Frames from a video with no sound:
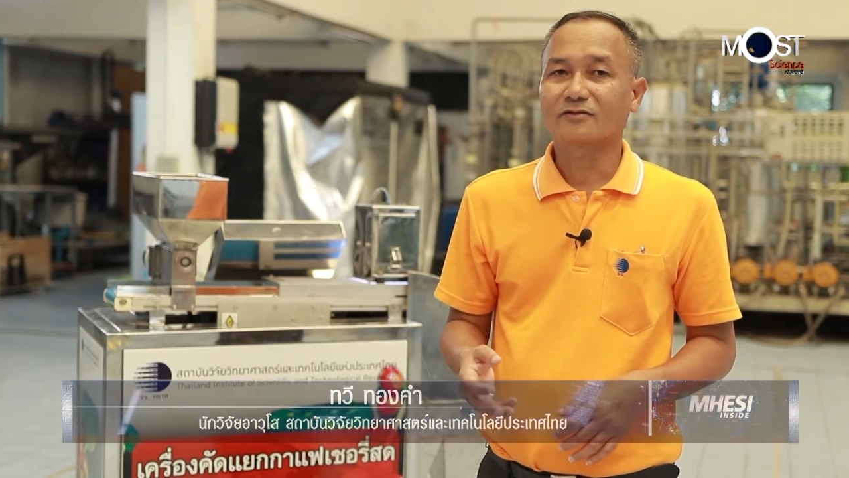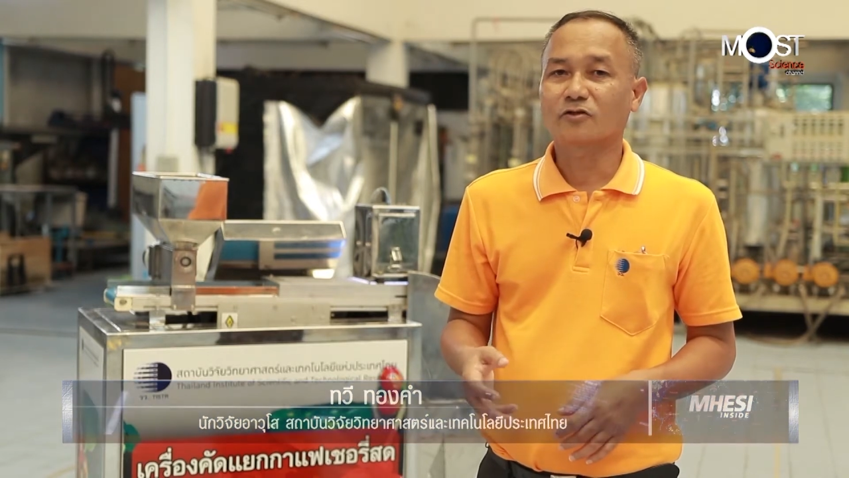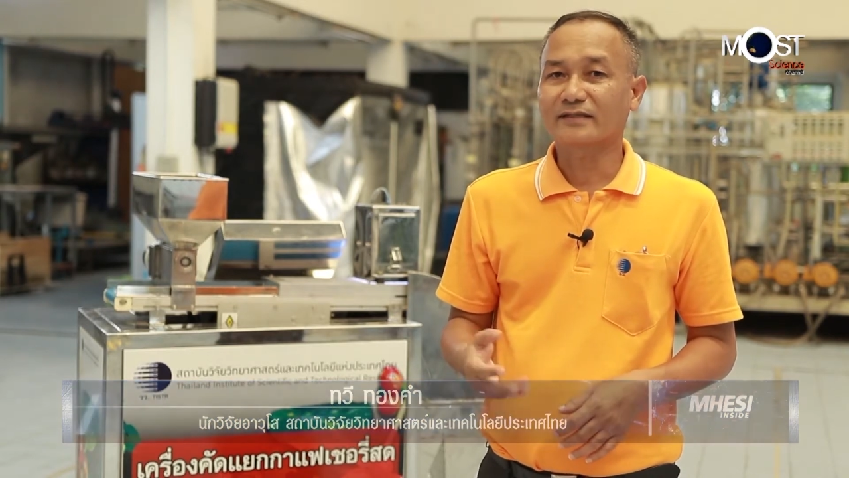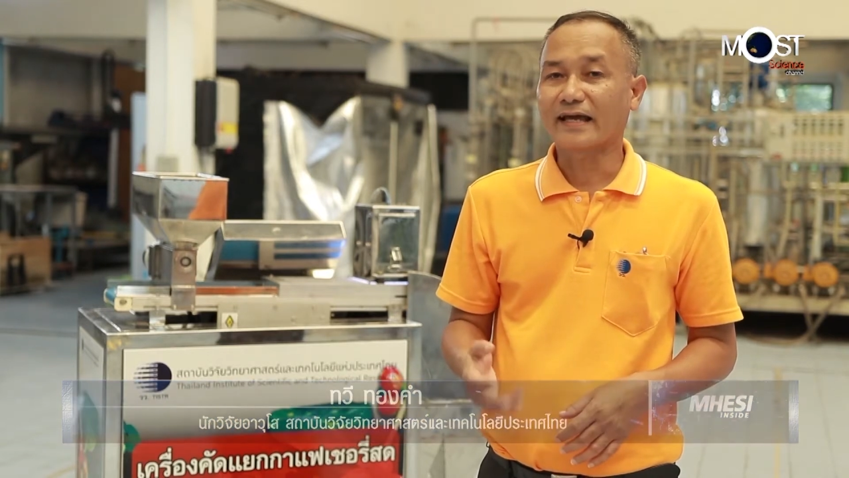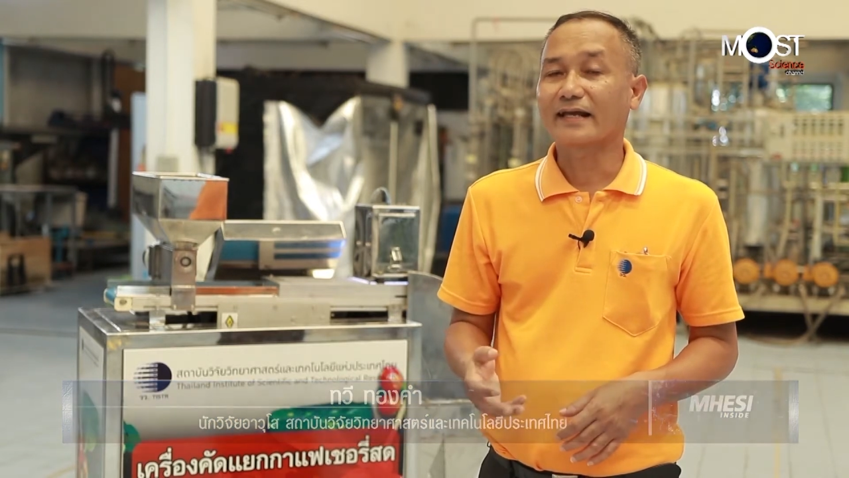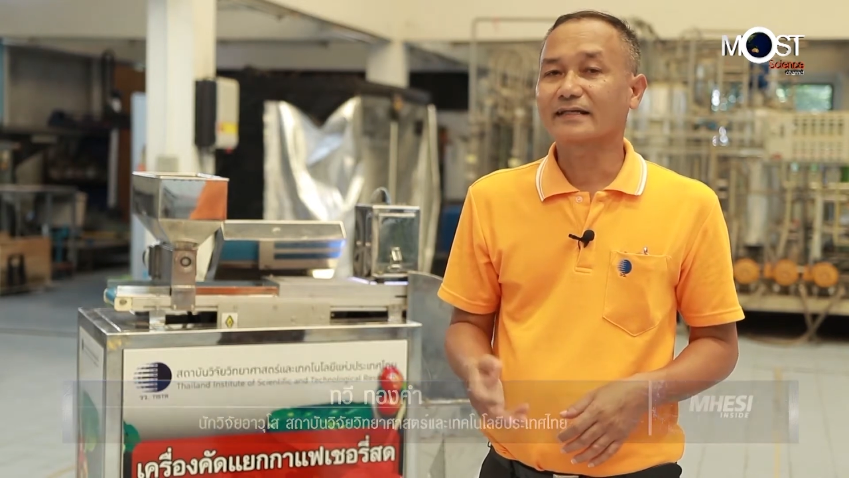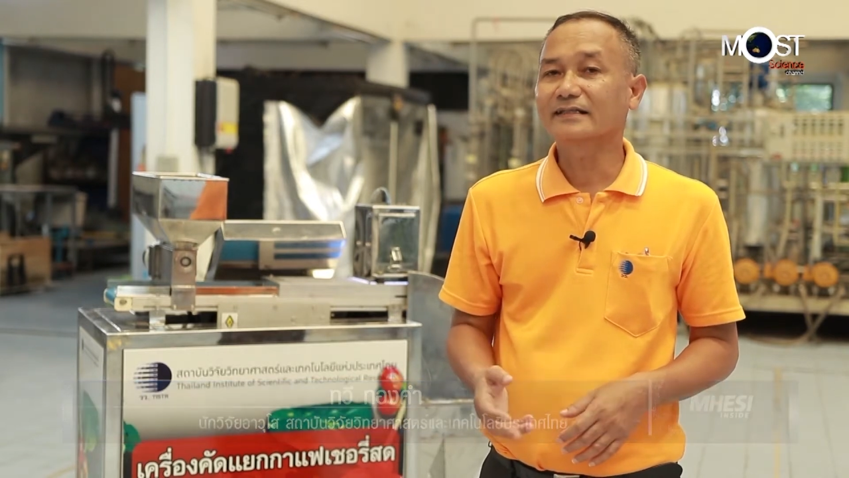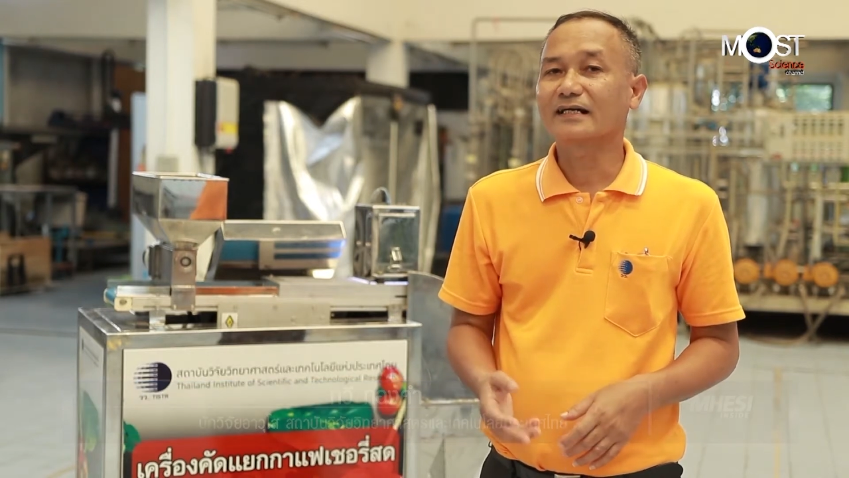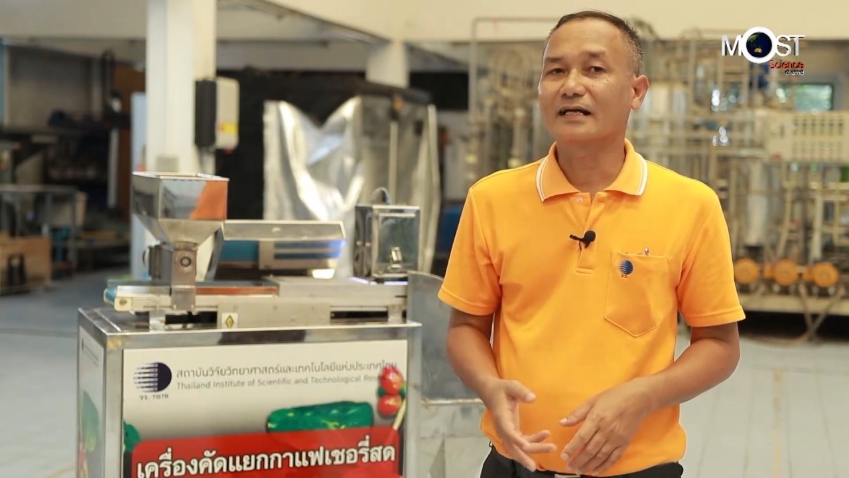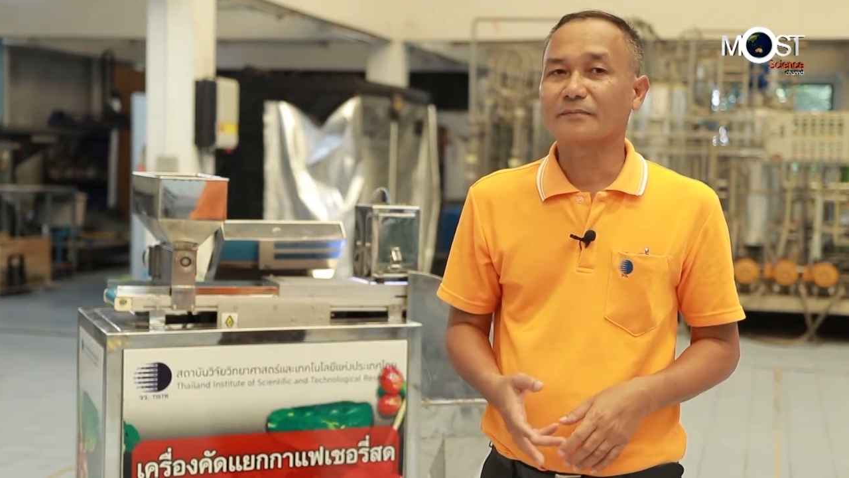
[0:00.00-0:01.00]
ทดแทนเค
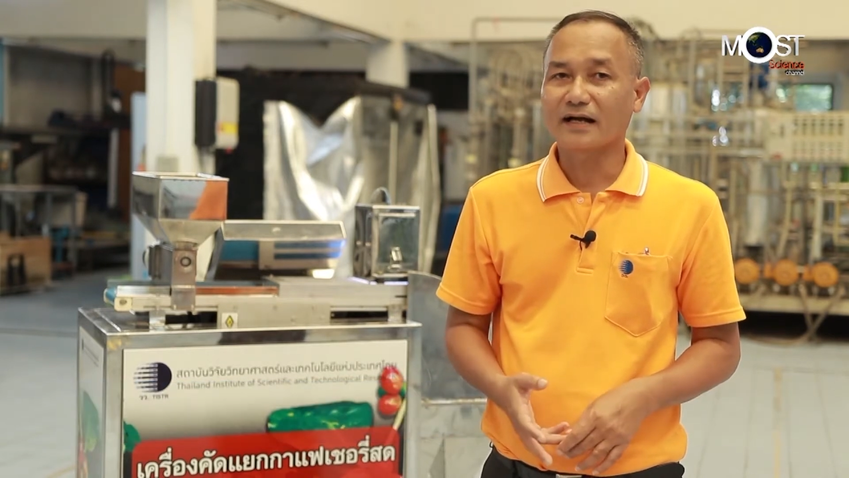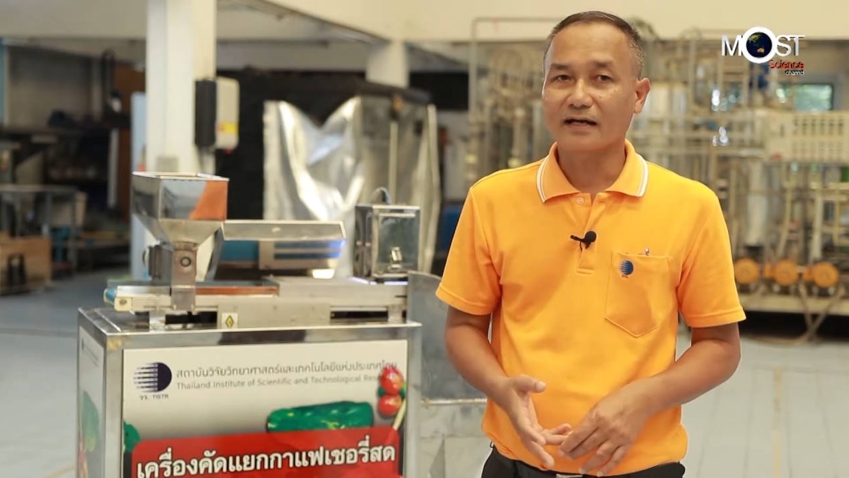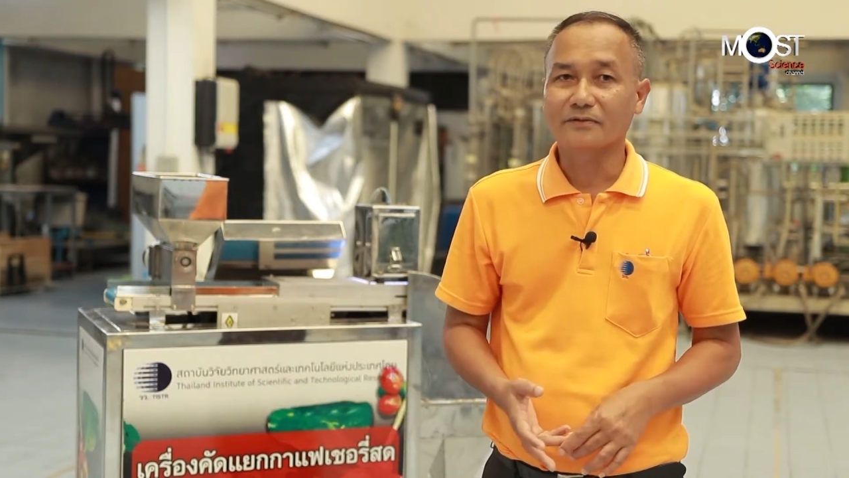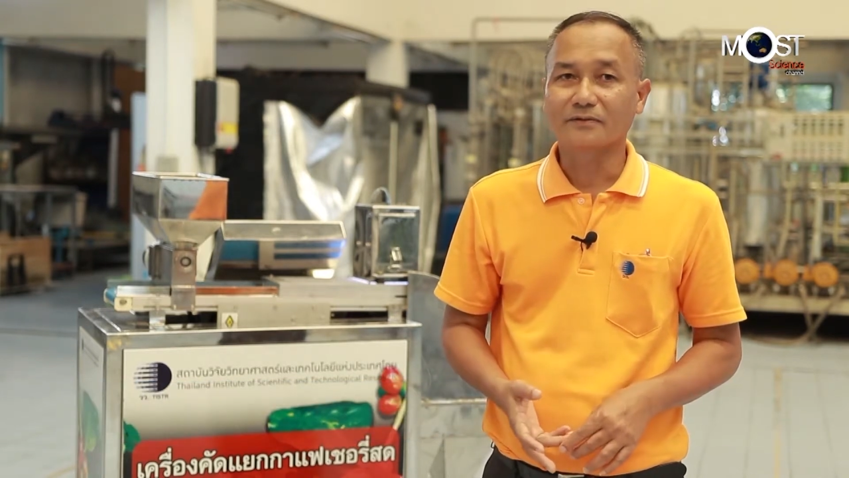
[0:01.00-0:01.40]
รื่องนำเข้า